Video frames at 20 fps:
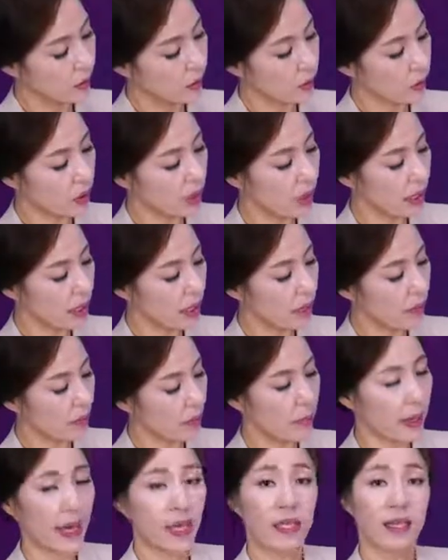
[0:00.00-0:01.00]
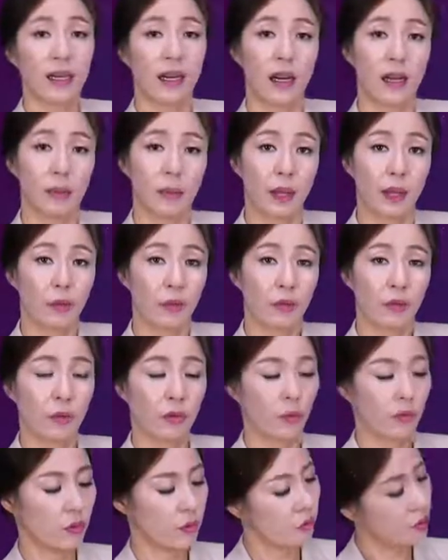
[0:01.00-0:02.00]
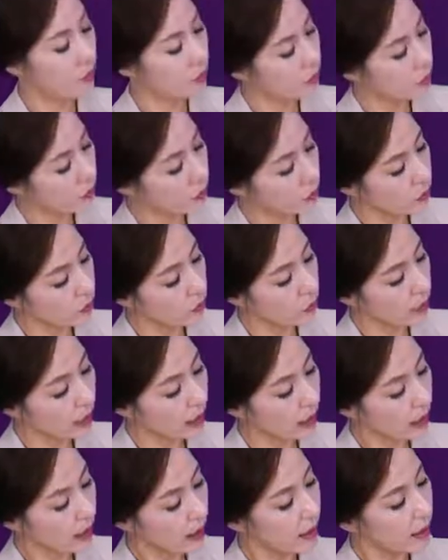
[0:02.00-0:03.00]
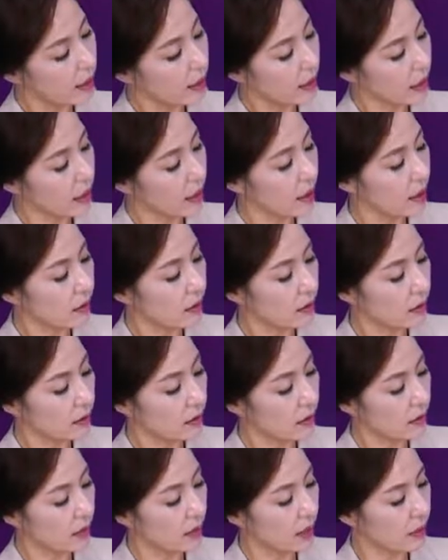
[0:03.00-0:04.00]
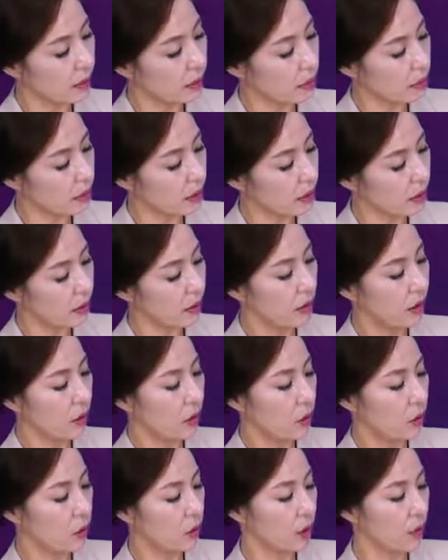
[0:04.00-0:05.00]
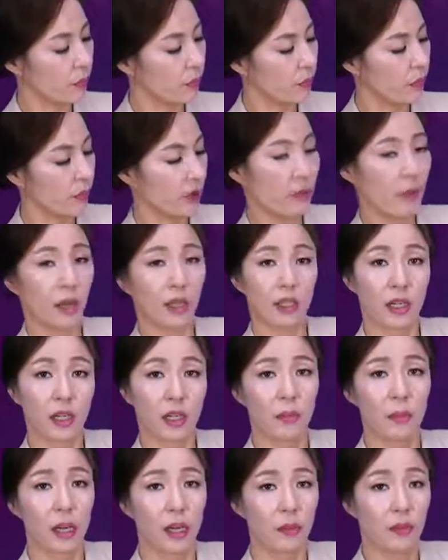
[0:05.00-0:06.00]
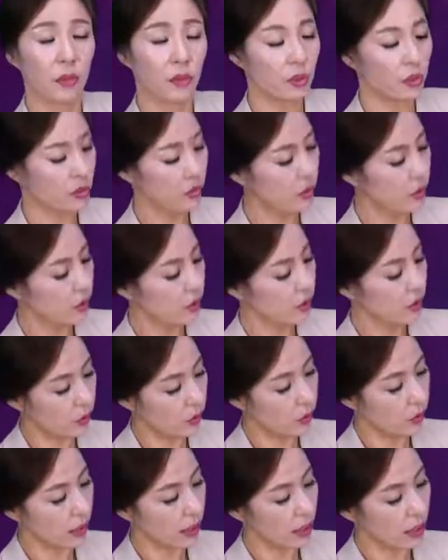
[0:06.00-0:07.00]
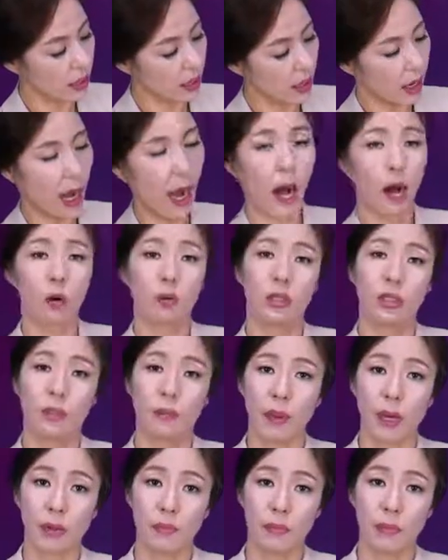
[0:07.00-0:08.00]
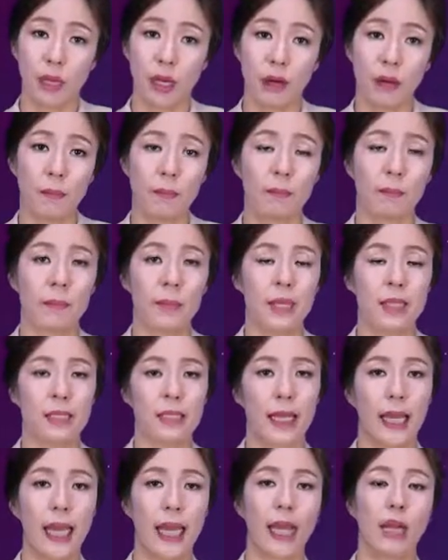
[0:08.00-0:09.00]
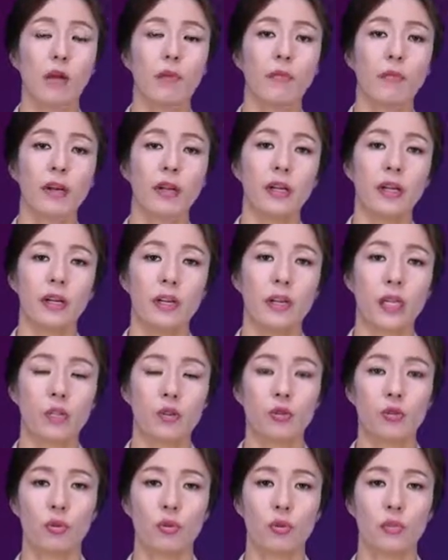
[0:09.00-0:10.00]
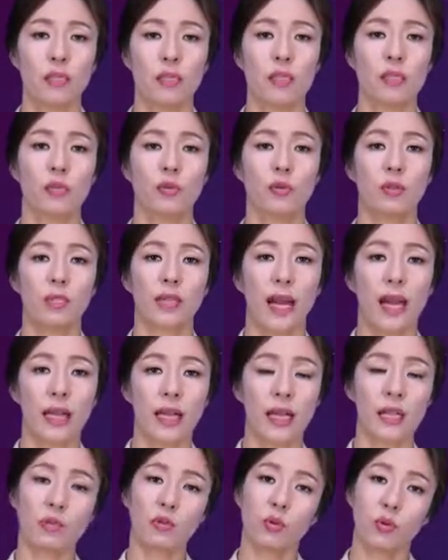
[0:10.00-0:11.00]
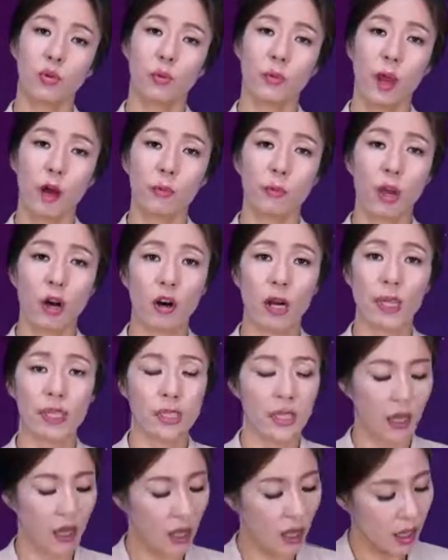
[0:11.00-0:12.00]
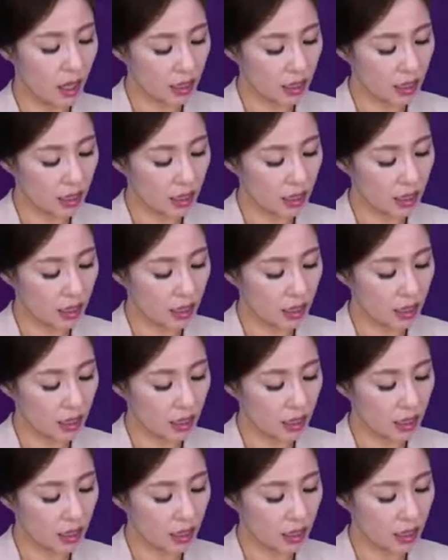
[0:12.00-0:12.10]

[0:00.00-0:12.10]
이게 마이트랄 밸브. 요게 트리커스 피드 밸브고요. 요게 풀머나리 밸브, 요게 아울틱 밸브예요. 자, LV를 기준으로 시스톨, 다이아스톨을 명명하죠.